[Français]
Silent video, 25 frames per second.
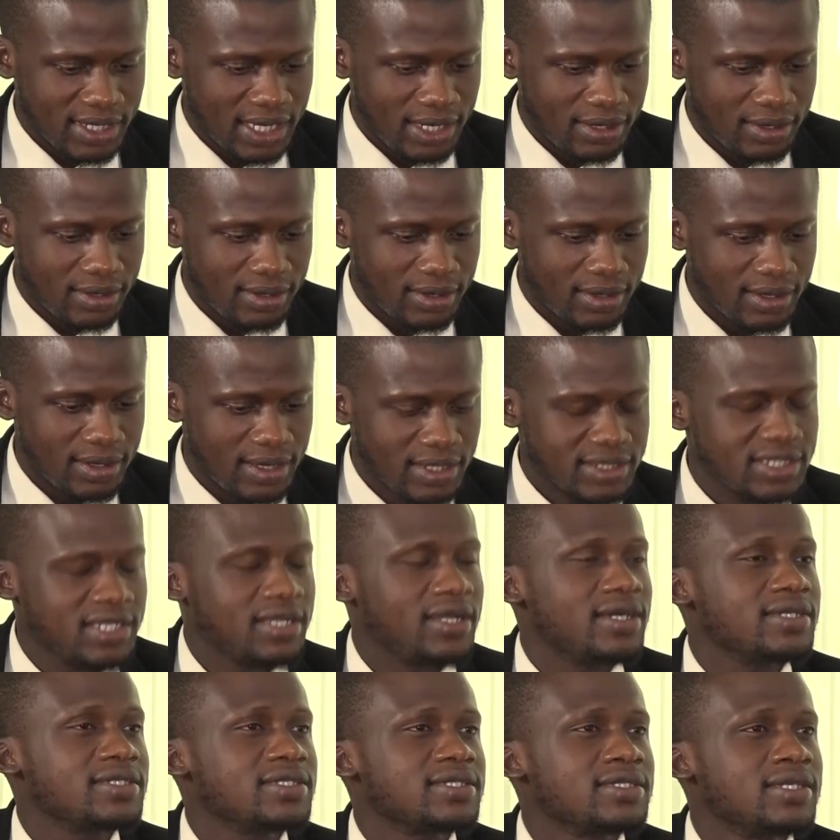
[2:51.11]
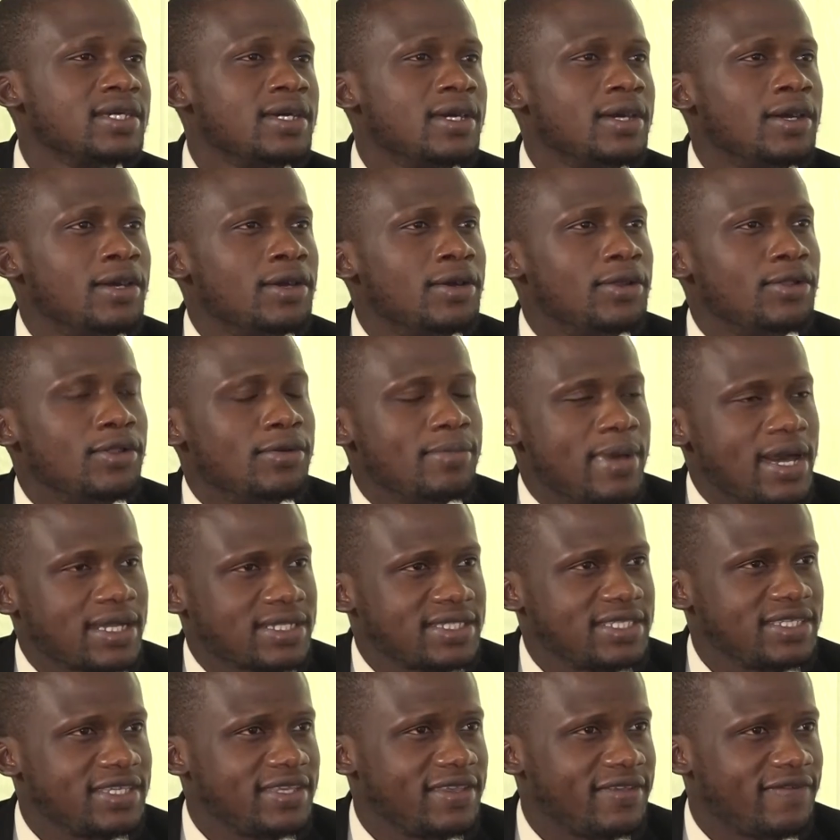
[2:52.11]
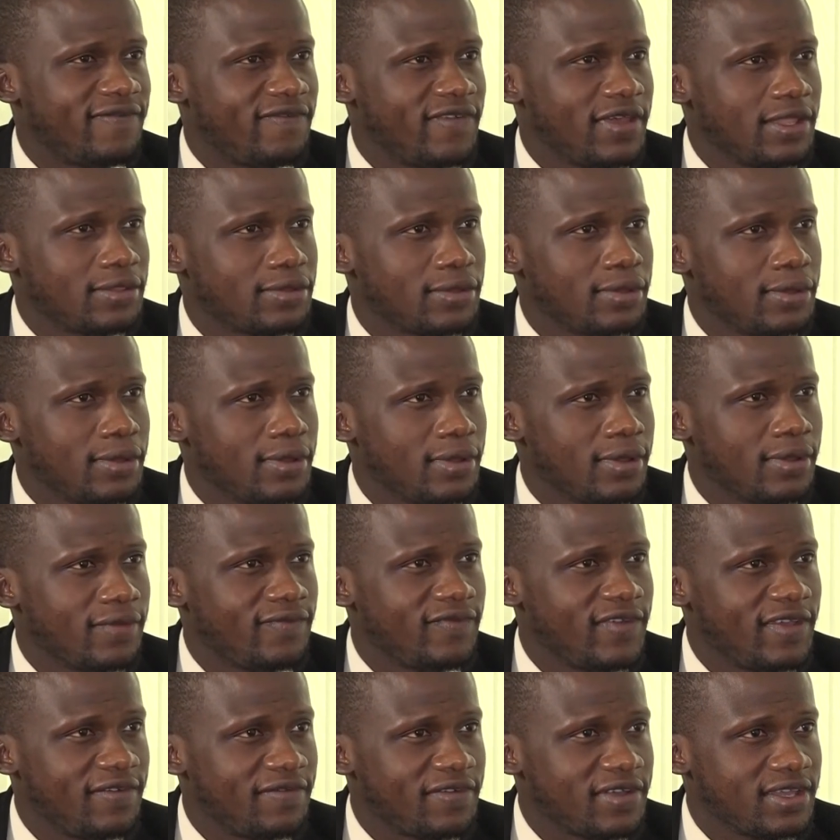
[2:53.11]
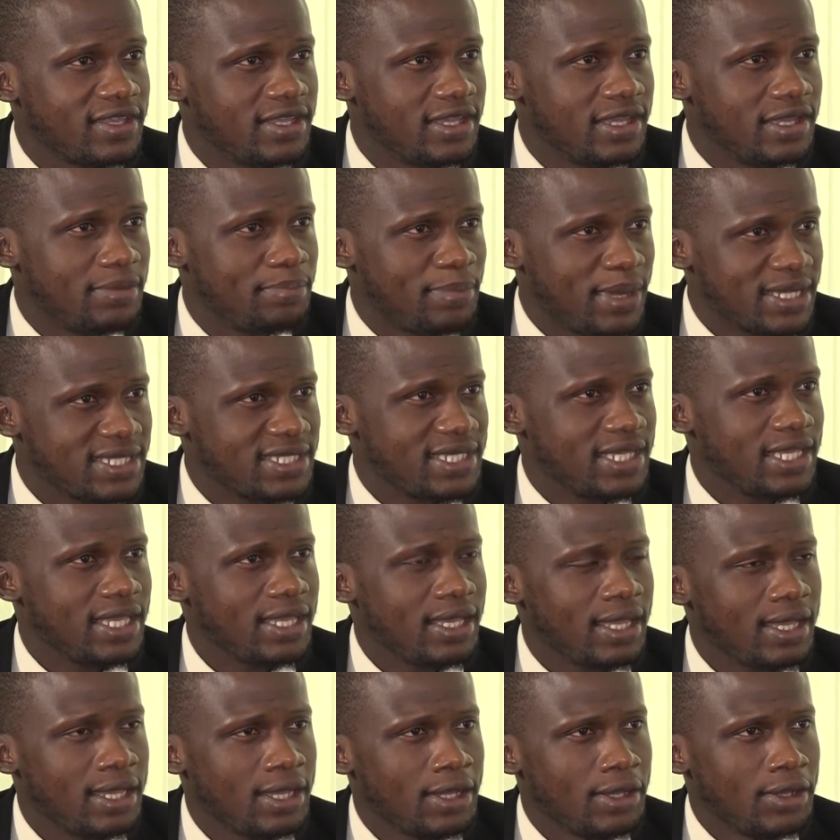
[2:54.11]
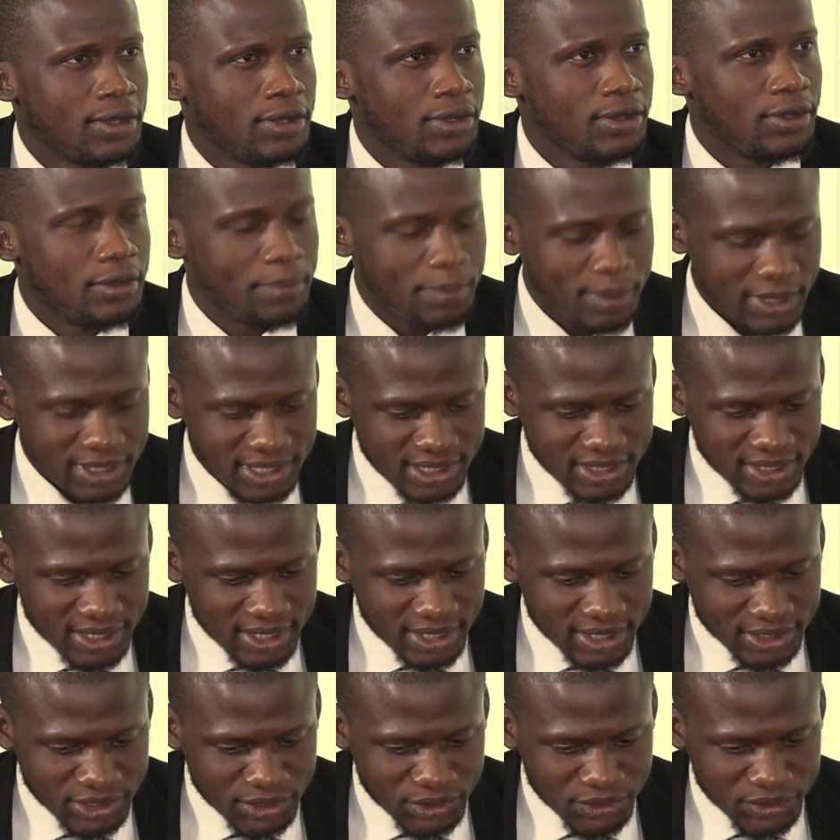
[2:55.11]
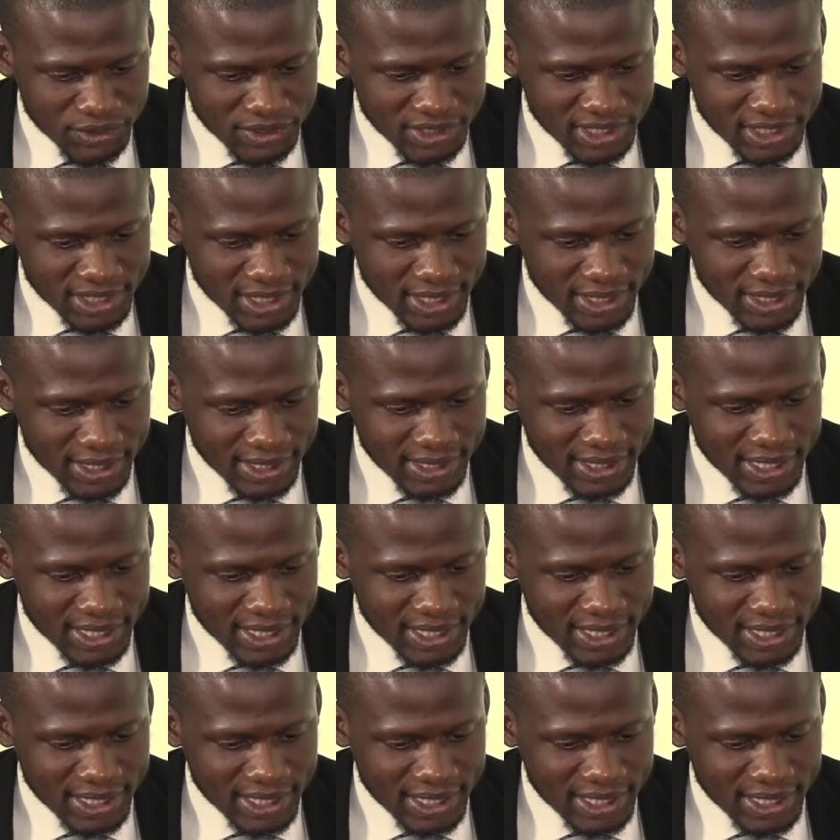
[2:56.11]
Alors, Excellence, le mardi 21 février passé, le président tunisien